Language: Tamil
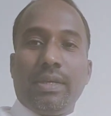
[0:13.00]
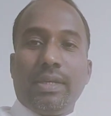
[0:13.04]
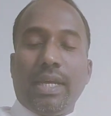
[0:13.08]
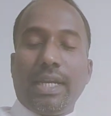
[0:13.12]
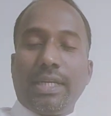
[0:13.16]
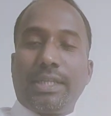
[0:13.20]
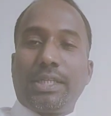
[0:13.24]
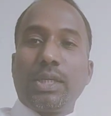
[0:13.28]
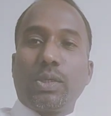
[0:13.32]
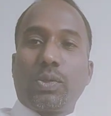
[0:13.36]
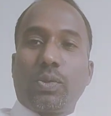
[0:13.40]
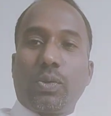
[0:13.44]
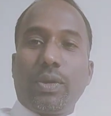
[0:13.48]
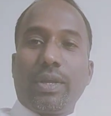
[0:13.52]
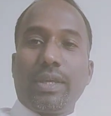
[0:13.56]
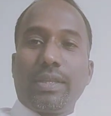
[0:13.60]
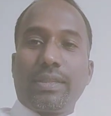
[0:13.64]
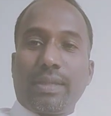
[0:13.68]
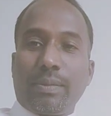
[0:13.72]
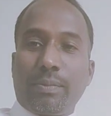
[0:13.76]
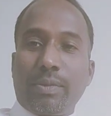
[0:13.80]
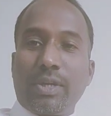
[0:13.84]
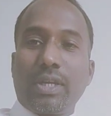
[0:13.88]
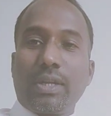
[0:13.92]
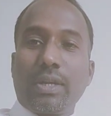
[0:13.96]
எட்டு கோடி
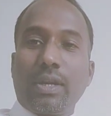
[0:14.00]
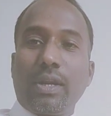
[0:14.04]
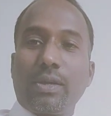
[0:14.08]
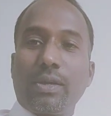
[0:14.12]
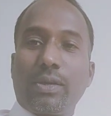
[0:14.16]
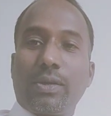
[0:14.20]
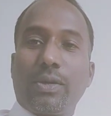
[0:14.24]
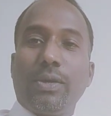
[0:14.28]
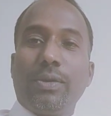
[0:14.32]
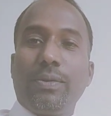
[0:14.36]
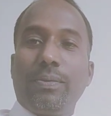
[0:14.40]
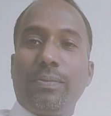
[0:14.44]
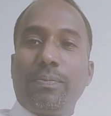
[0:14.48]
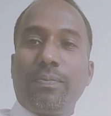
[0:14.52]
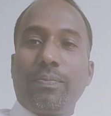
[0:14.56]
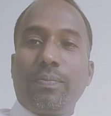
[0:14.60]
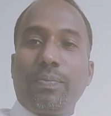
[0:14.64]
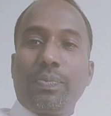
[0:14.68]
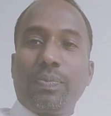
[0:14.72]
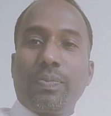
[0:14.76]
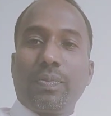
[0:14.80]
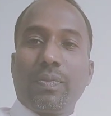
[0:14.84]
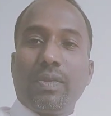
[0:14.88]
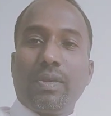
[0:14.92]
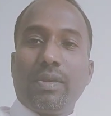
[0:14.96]
தமிழர்களுக்கும்
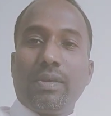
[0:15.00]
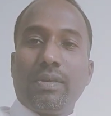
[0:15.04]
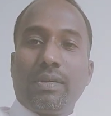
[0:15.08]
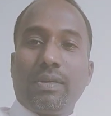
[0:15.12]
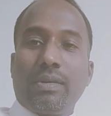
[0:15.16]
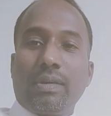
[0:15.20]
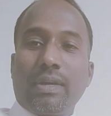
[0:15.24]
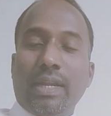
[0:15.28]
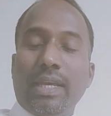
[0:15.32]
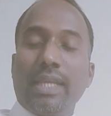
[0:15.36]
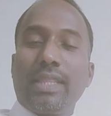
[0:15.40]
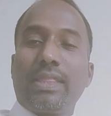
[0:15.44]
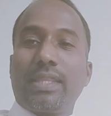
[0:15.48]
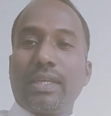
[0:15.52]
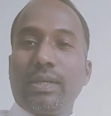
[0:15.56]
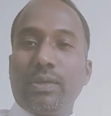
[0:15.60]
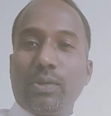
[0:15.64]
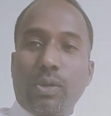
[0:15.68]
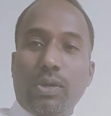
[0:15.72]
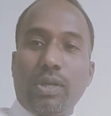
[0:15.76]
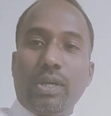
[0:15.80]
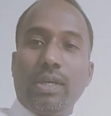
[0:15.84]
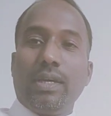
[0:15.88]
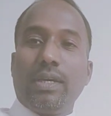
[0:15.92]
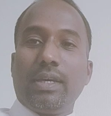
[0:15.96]
நேற்று
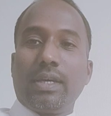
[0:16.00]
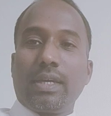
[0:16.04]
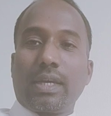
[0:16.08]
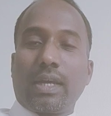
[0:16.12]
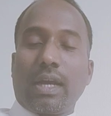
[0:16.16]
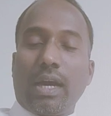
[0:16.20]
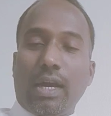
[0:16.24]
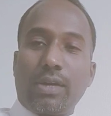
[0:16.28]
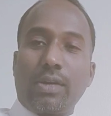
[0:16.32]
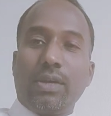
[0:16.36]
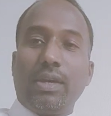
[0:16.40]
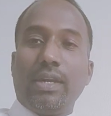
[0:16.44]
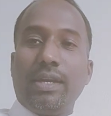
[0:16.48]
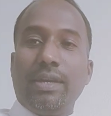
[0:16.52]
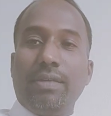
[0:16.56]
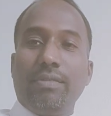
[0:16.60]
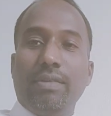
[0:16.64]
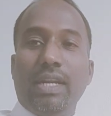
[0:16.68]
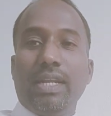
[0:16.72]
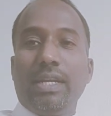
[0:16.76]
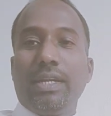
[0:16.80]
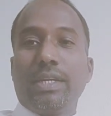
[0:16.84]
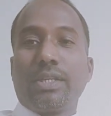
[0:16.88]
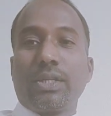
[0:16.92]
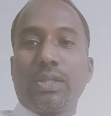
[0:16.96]
ஒரு காணொலி
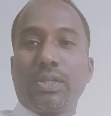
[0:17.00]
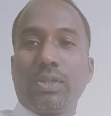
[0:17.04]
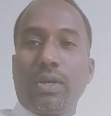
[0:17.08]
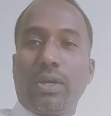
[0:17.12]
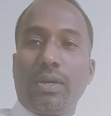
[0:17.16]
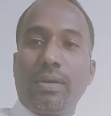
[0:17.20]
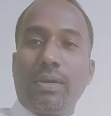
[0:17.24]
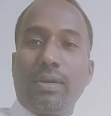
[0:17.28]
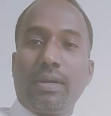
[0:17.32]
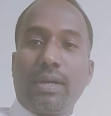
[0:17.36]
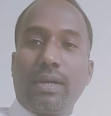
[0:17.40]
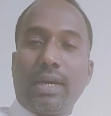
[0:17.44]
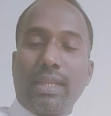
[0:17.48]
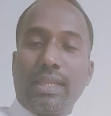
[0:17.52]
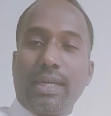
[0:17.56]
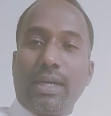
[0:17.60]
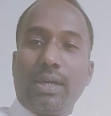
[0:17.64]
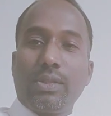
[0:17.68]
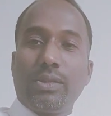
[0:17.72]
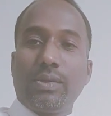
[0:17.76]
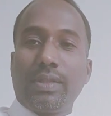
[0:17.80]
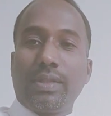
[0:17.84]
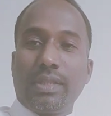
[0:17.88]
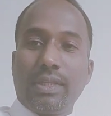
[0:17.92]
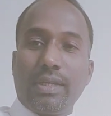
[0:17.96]
வெளியிட்டிருந்தோம்
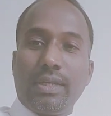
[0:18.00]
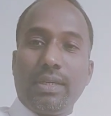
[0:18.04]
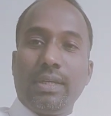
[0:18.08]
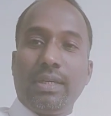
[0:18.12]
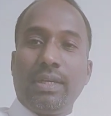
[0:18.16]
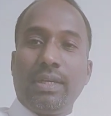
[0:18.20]
அதாவது வந்து